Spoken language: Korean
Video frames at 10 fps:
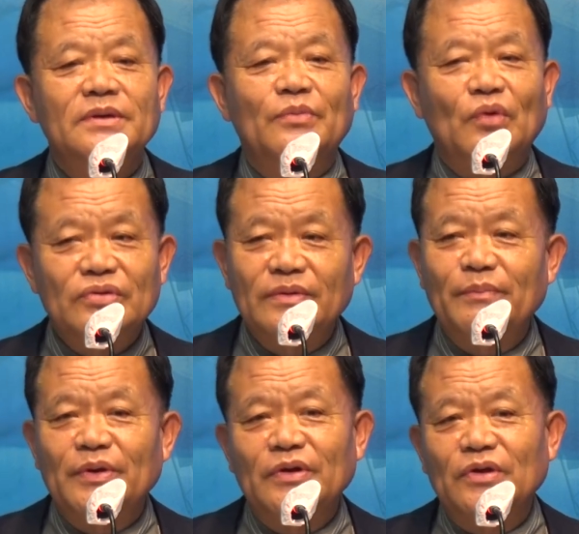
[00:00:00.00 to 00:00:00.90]

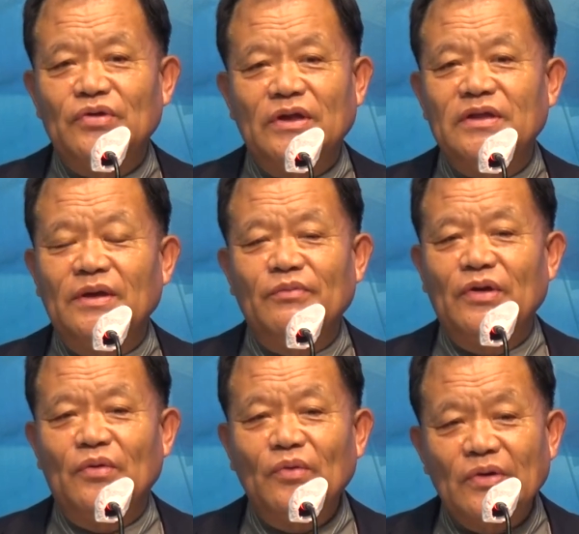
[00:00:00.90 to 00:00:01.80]
모든 병이 죄
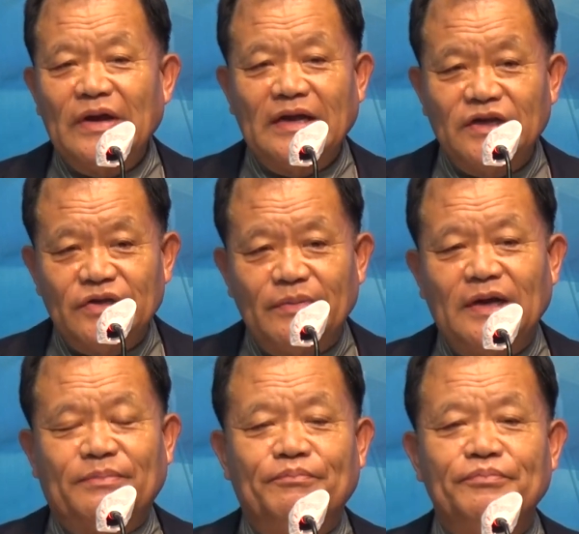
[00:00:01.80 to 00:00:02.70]
때문에 온 건
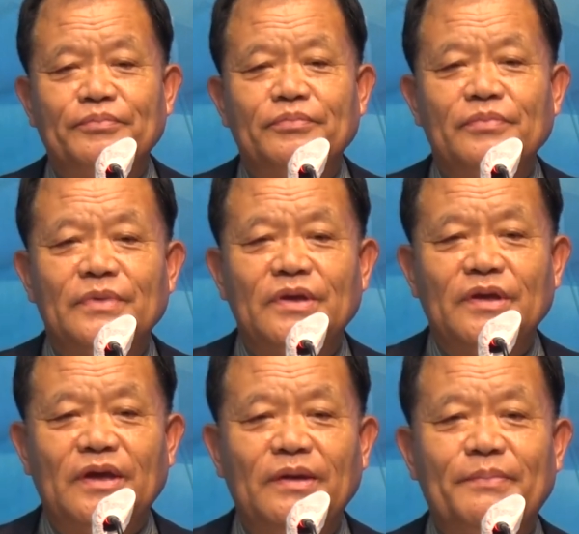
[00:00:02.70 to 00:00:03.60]
아니지만
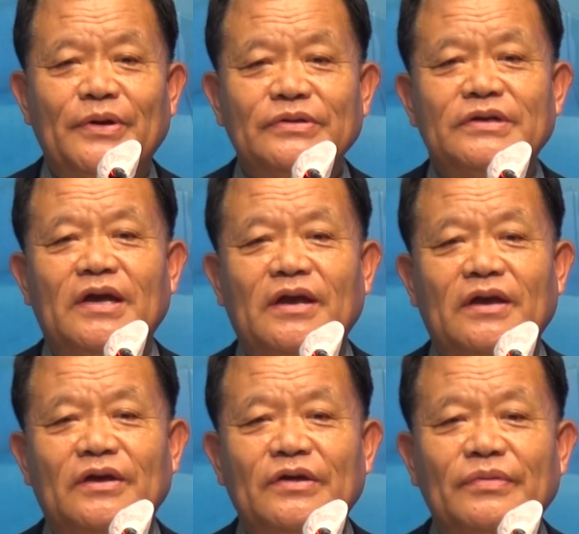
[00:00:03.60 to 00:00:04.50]
이
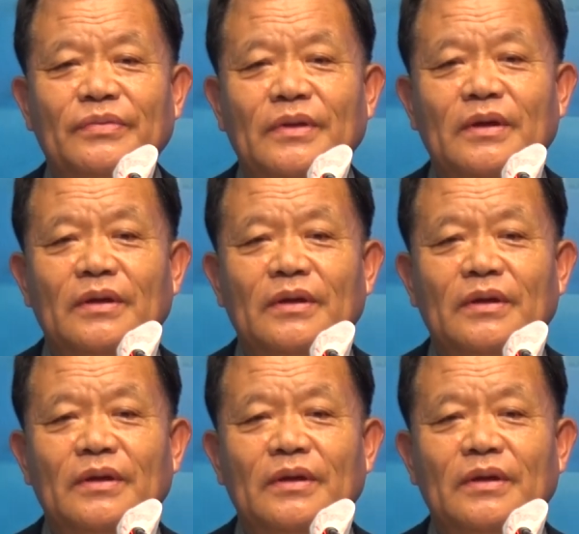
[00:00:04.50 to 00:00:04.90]
병자에게는